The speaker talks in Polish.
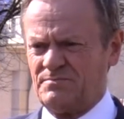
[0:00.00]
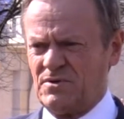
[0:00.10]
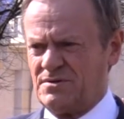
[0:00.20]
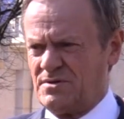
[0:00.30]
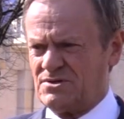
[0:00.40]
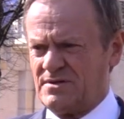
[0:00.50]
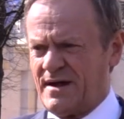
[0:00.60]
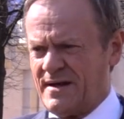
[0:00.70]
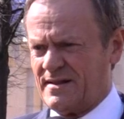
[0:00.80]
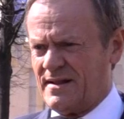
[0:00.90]
politycznych,
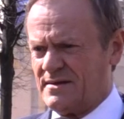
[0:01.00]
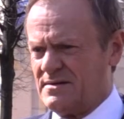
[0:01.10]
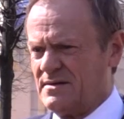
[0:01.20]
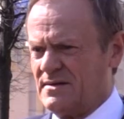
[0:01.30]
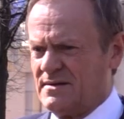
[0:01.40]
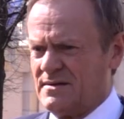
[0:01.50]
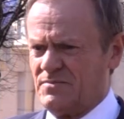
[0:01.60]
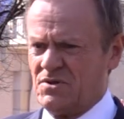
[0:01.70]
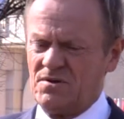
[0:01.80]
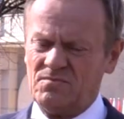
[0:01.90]
handlach,
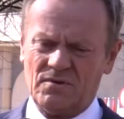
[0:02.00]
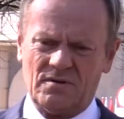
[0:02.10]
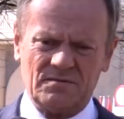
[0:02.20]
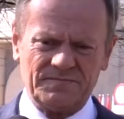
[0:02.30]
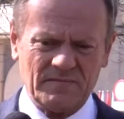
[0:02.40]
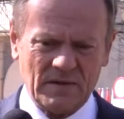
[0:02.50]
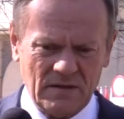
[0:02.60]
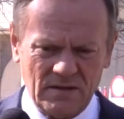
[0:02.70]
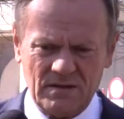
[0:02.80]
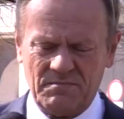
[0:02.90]
podobno
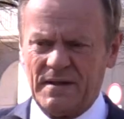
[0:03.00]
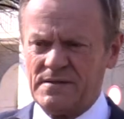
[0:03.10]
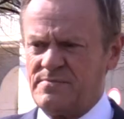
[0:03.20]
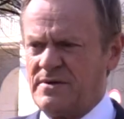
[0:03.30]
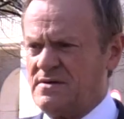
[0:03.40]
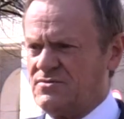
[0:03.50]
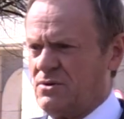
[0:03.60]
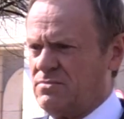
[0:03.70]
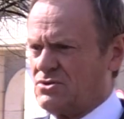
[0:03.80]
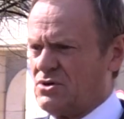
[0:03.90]
Pan Zbigniew
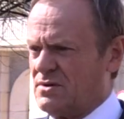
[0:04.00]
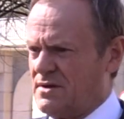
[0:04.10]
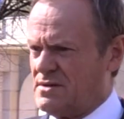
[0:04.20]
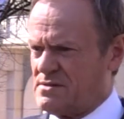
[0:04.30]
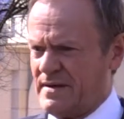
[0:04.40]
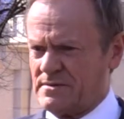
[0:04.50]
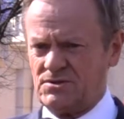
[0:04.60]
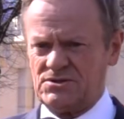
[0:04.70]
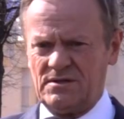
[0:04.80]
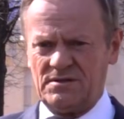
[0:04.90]
Ziobro ciągle jest
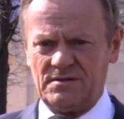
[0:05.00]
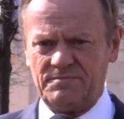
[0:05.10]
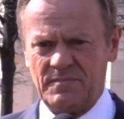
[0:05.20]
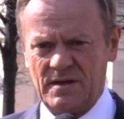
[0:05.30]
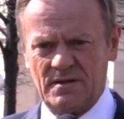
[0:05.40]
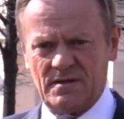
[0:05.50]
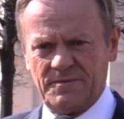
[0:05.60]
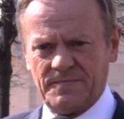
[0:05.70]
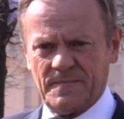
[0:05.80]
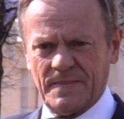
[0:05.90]
bardzo silnym
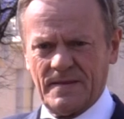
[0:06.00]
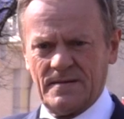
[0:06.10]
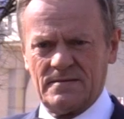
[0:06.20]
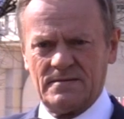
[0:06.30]
mm,